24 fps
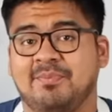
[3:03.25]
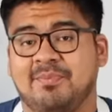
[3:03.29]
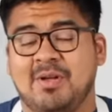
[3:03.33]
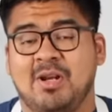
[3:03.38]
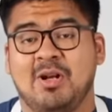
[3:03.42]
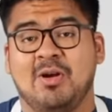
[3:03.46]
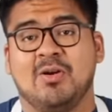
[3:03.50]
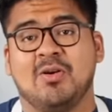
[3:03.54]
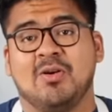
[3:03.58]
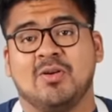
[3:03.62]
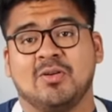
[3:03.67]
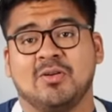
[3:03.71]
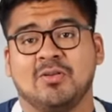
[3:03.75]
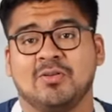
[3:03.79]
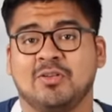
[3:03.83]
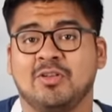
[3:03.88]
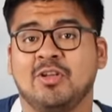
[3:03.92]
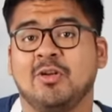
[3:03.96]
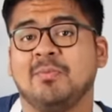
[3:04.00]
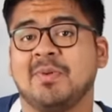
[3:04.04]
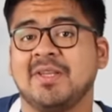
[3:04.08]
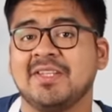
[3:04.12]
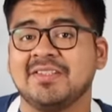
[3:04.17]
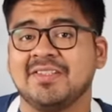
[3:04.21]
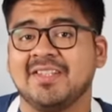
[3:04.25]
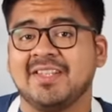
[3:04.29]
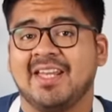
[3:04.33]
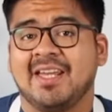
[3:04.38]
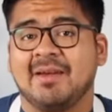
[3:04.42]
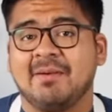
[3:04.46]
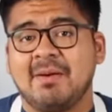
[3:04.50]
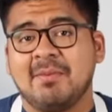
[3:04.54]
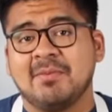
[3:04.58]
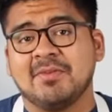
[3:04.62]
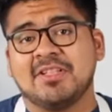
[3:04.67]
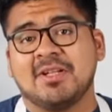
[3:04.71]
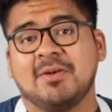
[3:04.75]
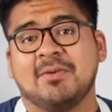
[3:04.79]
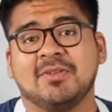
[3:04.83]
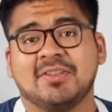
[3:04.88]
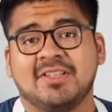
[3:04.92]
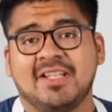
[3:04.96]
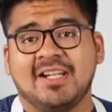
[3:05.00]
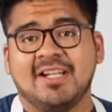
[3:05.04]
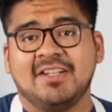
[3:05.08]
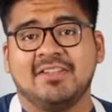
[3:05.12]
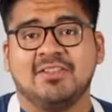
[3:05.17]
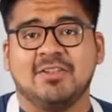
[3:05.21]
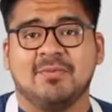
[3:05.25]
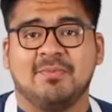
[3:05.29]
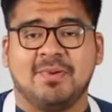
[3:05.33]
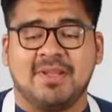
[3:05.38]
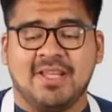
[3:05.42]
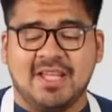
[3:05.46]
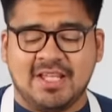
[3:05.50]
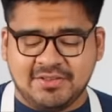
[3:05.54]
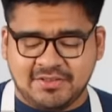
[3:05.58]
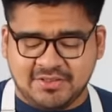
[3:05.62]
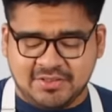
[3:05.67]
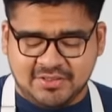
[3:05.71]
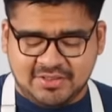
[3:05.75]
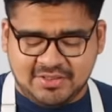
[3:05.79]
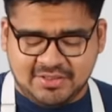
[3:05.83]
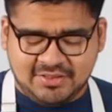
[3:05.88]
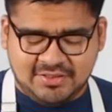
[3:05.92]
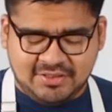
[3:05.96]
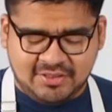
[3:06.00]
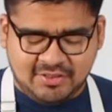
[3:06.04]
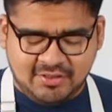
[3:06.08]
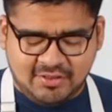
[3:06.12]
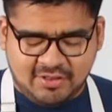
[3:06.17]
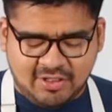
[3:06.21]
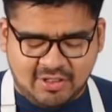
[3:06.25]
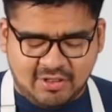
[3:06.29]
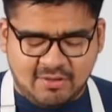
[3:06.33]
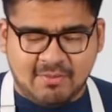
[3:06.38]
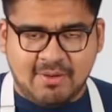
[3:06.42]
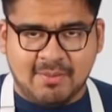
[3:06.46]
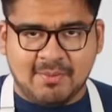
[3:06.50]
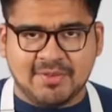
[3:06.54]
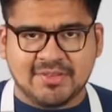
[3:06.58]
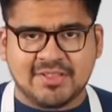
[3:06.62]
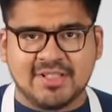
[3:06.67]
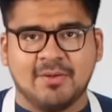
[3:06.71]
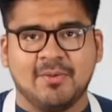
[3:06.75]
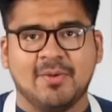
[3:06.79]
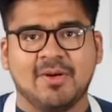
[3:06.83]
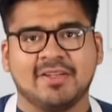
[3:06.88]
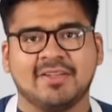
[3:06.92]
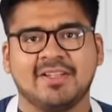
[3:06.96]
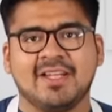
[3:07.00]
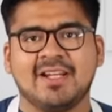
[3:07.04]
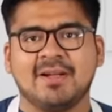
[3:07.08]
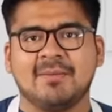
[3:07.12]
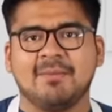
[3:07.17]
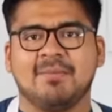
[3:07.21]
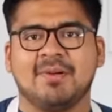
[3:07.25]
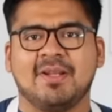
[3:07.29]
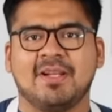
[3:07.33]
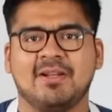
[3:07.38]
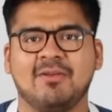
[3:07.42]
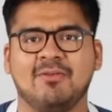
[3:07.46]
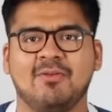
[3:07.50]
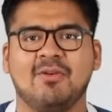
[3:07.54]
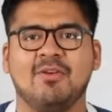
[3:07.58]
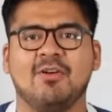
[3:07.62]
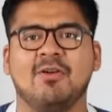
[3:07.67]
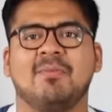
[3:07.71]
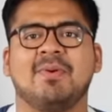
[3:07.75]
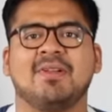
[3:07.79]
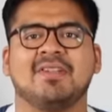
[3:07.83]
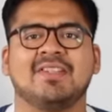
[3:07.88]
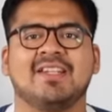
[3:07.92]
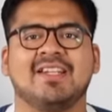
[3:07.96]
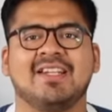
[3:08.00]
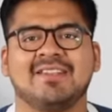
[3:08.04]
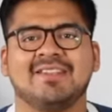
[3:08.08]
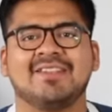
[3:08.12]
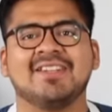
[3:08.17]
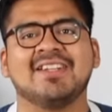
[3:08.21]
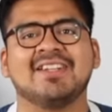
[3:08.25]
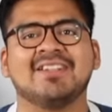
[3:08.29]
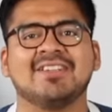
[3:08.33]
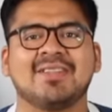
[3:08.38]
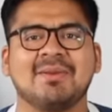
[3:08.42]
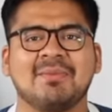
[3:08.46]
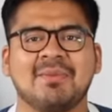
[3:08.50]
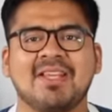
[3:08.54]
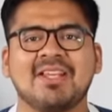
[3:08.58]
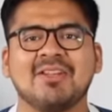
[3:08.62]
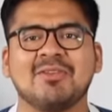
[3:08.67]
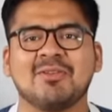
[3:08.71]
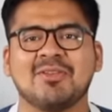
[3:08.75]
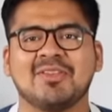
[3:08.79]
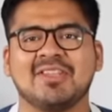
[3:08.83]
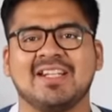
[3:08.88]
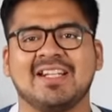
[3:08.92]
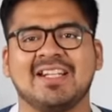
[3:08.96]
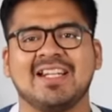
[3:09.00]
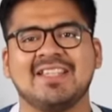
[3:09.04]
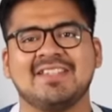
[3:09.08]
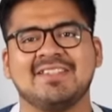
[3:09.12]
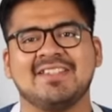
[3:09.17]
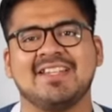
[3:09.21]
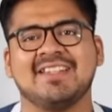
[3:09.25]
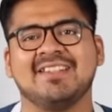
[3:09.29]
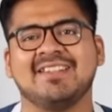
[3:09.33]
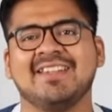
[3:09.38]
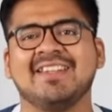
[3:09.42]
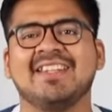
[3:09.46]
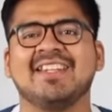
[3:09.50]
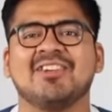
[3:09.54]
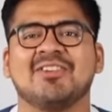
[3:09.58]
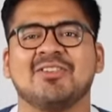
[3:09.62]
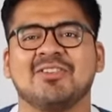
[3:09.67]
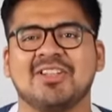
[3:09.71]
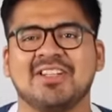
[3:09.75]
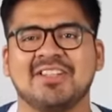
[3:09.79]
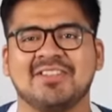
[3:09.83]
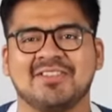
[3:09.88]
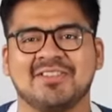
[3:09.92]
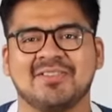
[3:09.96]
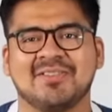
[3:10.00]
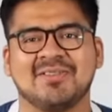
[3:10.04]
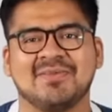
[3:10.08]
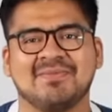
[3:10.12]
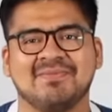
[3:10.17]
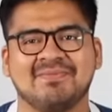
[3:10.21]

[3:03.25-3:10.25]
Pero ojo, no piensen que vamos a botar estos pedazos, sino que los vamos a guardar para luego pasar a hacer también nuestra leche de tigre con estos.